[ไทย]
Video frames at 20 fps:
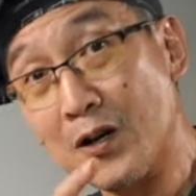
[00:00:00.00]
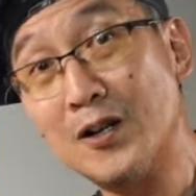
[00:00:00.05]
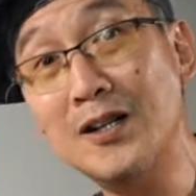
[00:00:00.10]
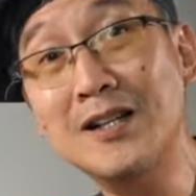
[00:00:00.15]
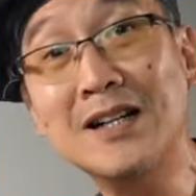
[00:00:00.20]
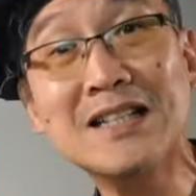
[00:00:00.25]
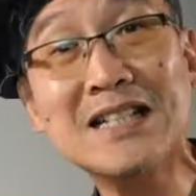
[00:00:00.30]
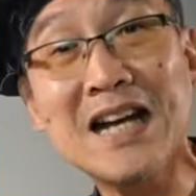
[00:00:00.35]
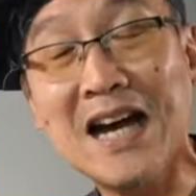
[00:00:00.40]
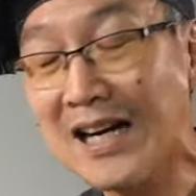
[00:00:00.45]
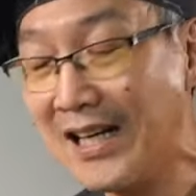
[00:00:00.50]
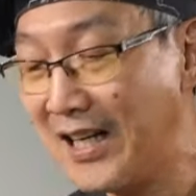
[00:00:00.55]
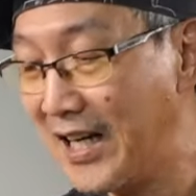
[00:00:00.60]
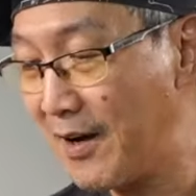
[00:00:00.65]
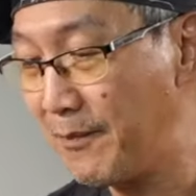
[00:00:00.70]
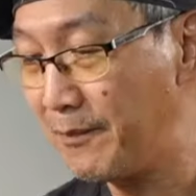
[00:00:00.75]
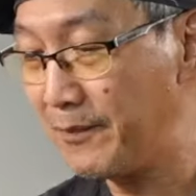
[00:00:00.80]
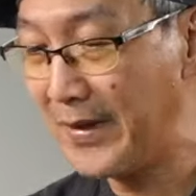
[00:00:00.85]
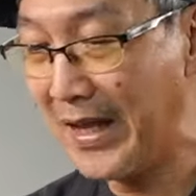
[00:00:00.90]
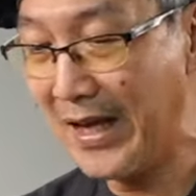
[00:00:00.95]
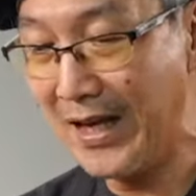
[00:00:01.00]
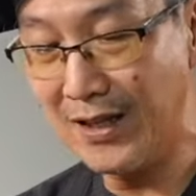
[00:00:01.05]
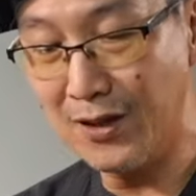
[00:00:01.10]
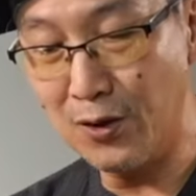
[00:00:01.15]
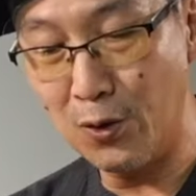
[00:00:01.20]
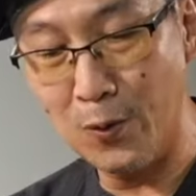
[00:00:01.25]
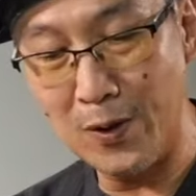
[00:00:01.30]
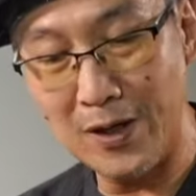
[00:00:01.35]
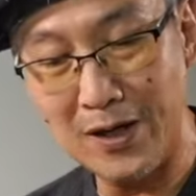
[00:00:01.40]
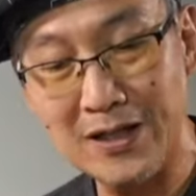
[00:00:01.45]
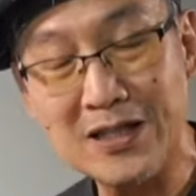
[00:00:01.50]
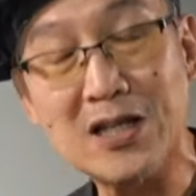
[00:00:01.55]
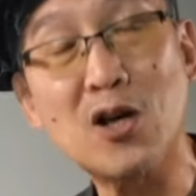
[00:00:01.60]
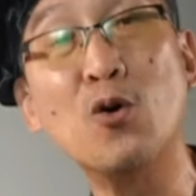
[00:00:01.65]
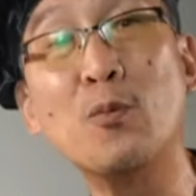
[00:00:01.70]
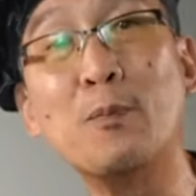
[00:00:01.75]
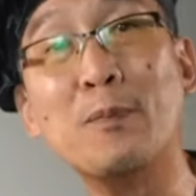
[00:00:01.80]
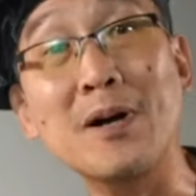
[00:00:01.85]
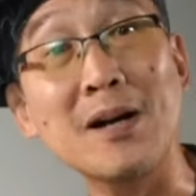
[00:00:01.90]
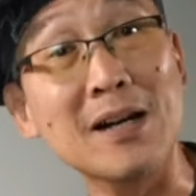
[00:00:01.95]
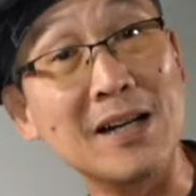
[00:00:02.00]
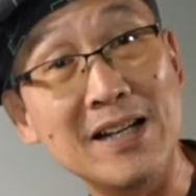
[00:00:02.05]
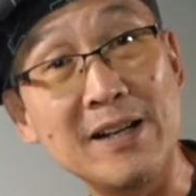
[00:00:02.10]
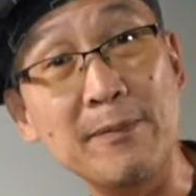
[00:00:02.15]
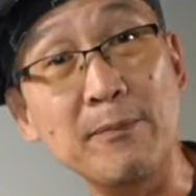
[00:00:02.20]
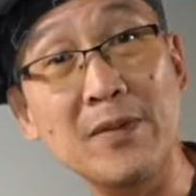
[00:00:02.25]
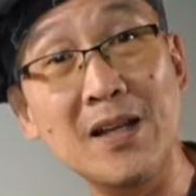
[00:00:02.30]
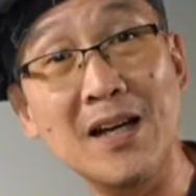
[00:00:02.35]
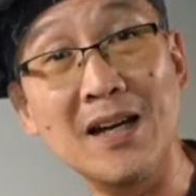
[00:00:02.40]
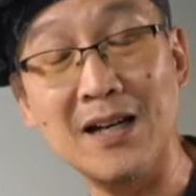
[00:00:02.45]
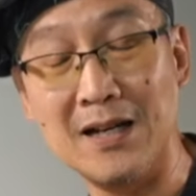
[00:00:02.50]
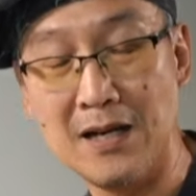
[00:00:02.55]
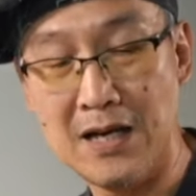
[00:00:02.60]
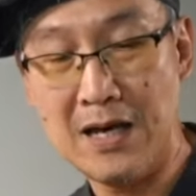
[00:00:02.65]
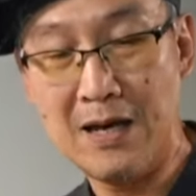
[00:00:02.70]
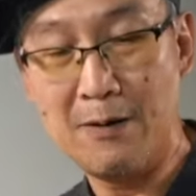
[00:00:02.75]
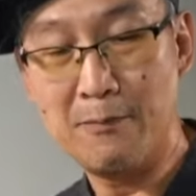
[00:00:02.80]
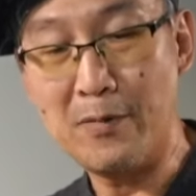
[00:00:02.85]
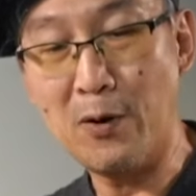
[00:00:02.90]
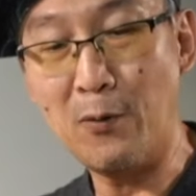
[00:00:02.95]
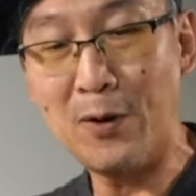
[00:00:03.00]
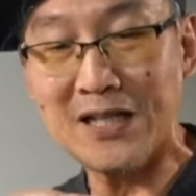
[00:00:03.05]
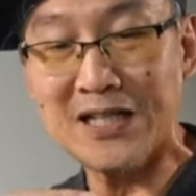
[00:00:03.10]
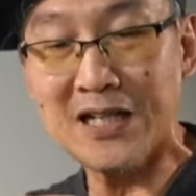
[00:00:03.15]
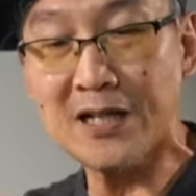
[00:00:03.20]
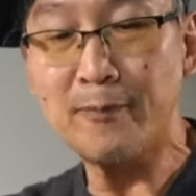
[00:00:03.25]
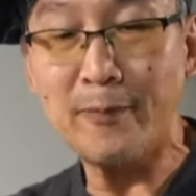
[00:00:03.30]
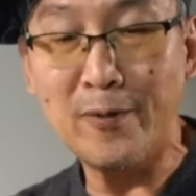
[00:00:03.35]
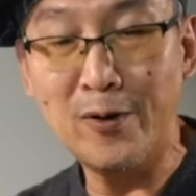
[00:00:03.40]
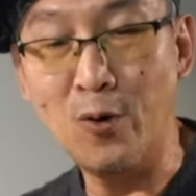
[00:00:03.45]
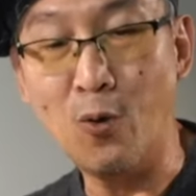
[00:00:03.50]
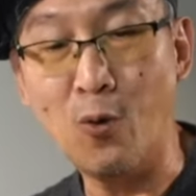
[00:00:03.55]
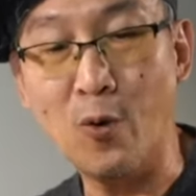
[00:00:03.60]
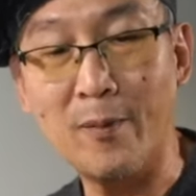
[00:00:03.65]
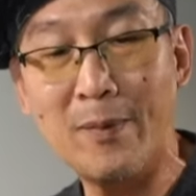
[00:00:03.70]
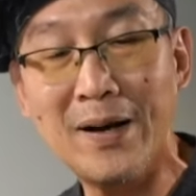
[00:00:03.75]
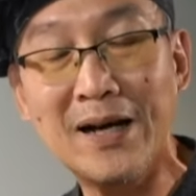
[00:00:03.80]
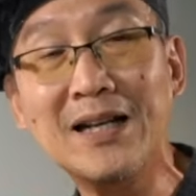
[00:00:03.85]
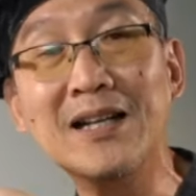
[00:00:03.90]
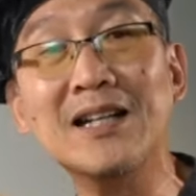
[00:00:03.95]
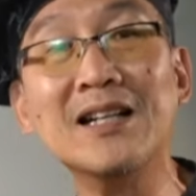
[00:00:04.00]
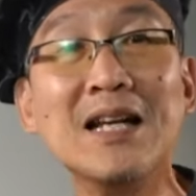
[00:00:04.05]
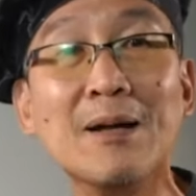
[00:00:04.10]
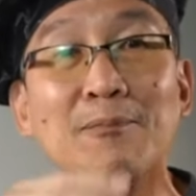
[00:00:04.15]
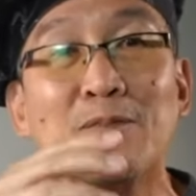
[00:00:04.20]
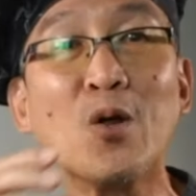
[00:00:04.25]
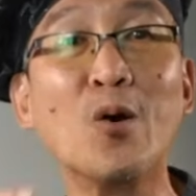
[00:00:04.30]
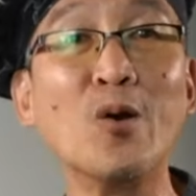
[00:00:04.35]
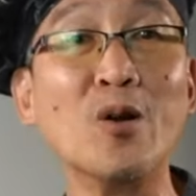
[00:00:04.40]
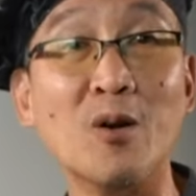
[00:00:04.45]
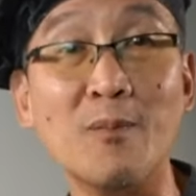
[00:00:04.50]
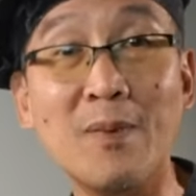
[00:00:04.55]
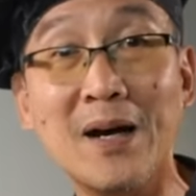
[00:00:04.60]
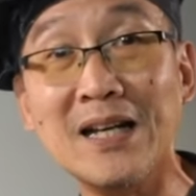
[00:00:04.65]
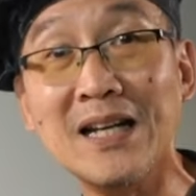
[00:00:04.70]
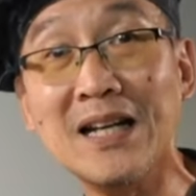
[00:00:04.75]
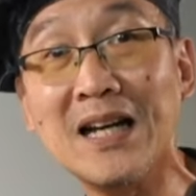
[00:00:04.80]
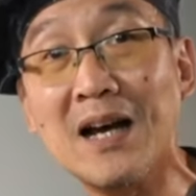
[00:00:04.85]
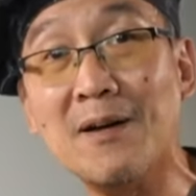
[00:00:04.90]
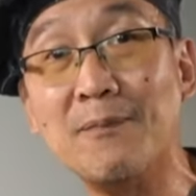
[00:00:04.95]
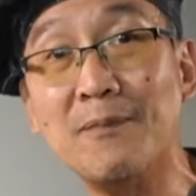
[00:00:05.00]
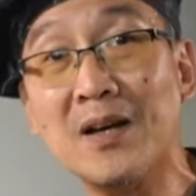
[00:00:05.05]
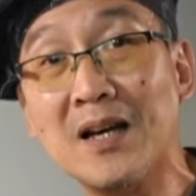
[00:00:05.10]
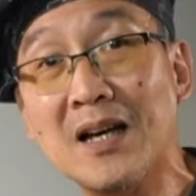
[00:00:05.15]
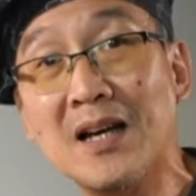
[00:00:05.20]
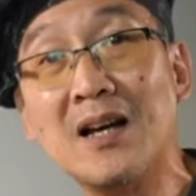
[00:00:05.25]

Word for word: ก็เนื่องจากนะครับในตัวเจ้าเผือกดิบเนี่ยไม่ว่าจะเป็นหัวมันหรือลำต้นของมันนะครับ